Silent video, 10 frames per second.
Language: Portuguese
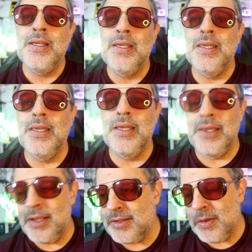E
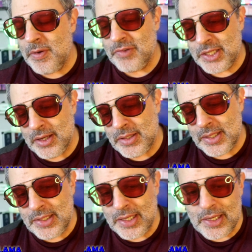queria dizer para vocês
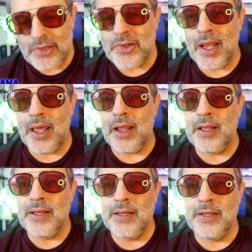que é o seguinte, galera,
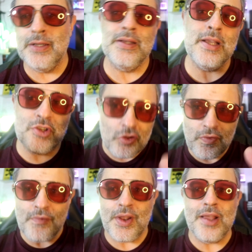é, a gente
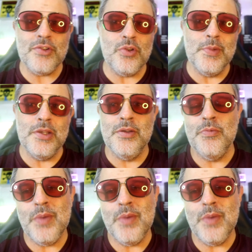vai falar sobre uma